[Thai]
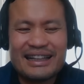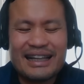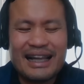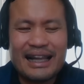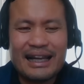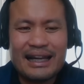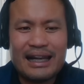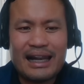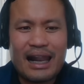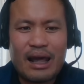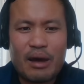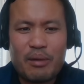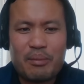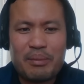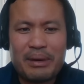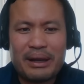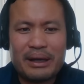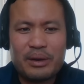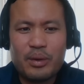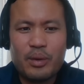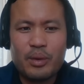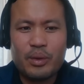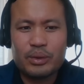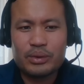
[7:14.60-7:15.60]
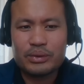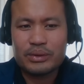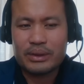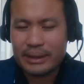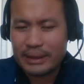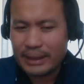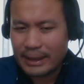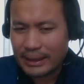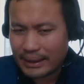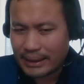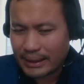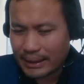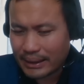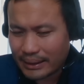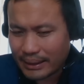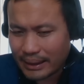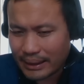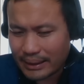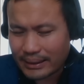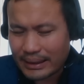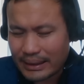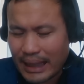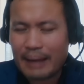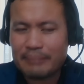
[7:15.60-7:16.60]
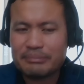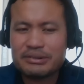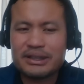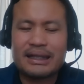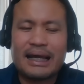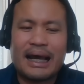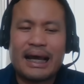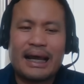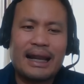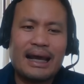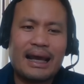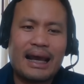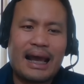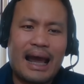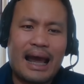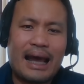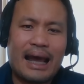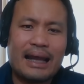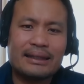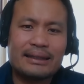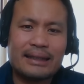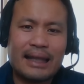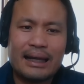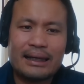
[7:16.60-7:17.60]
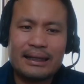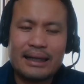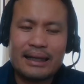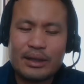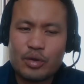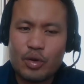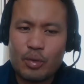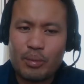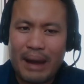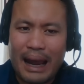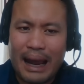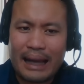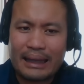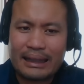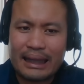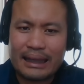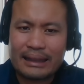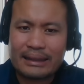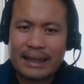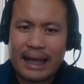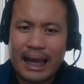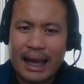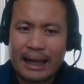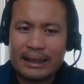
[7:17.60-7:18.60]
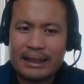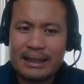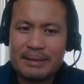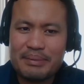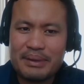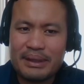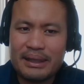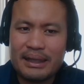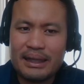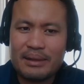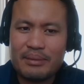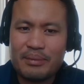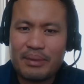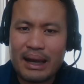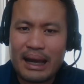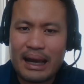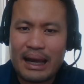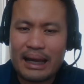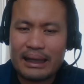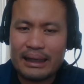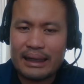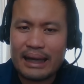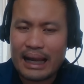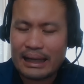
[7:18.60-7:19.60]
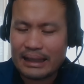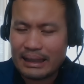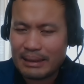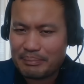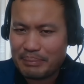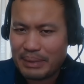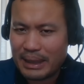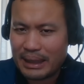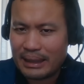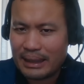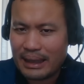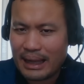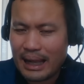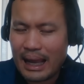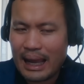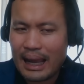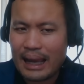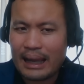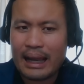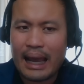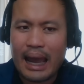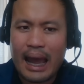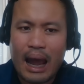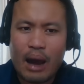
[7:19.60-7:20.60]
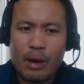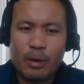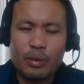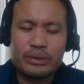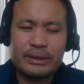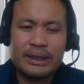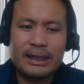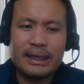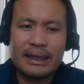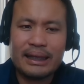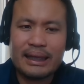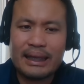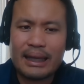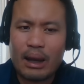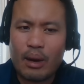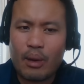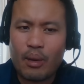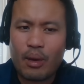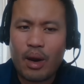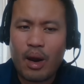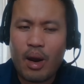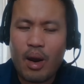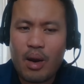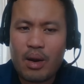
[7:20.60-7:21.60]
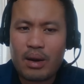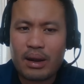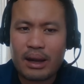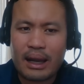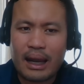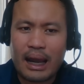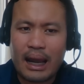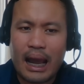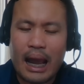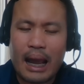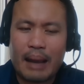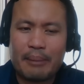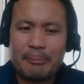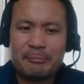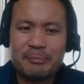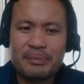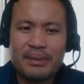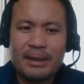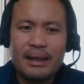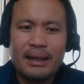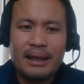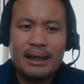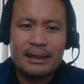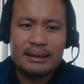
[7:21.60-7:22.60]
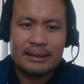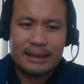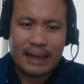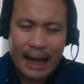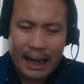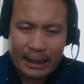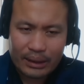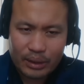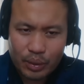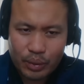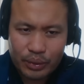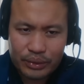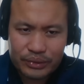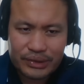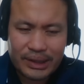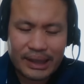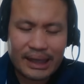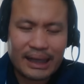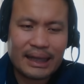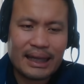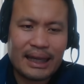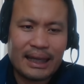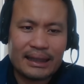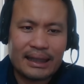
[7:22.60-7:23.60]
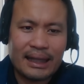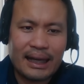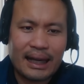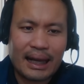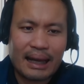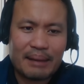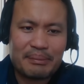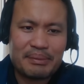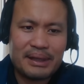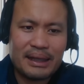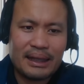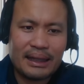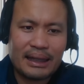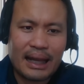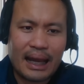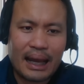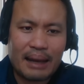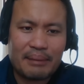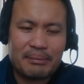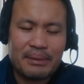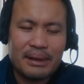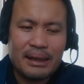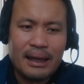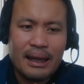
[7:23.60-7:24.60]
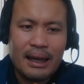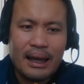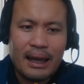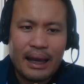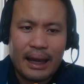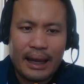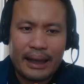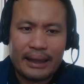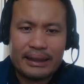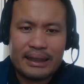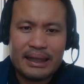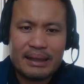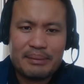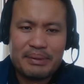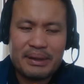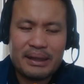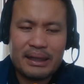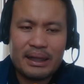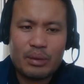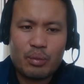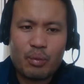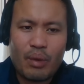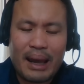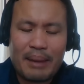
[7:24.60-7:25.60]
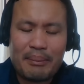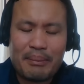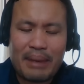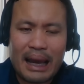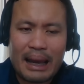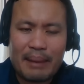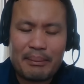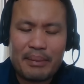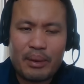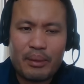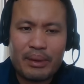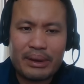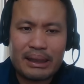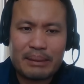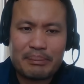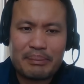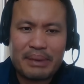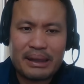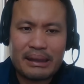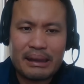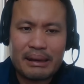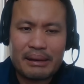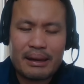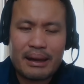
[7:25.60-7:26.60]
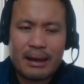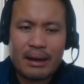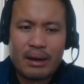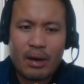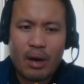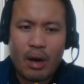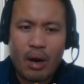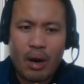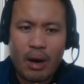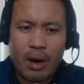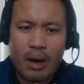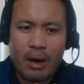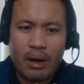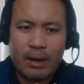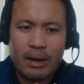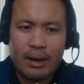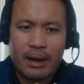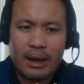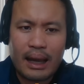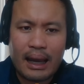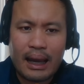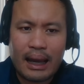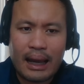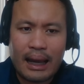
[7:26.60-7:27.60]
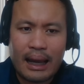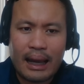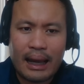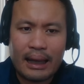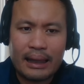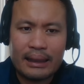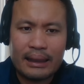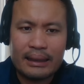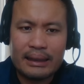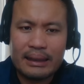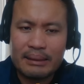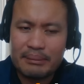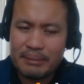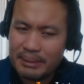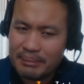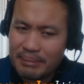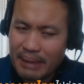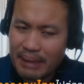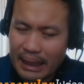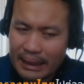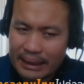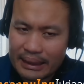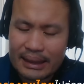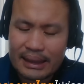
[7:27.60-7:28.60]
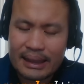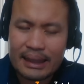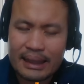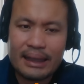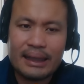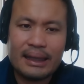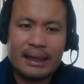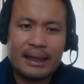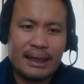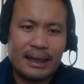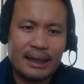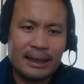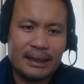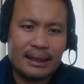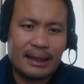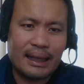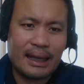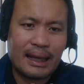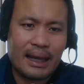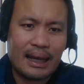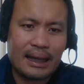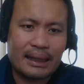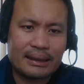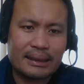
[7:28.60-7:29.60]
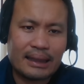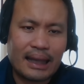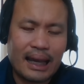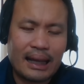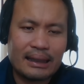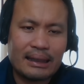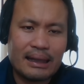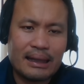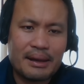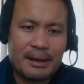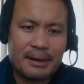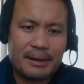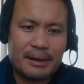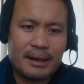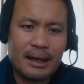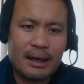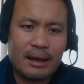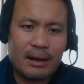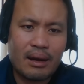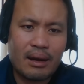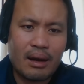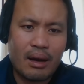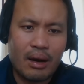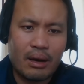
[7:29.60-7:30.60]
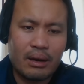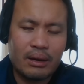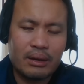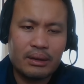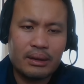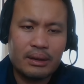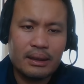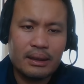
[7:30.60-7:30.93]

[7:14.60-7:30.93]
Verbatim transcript: นั้นเรามาดูตามสถานการณ์ทั้งนโยบายต่างๆที่พี่นิดว่าน่าจะเป็นได้เอาที่เกี่ยวข้องกับตลาดทุนเศรษฐกิจนะครับพี่นิดครับไอ้ที่พี่นิดว่ามาไม่ว่าจะเป็นในเรื่องของอ่า หนึ่งหมื่น บาทก็ดีนะฮะทั้งในเรื่องของ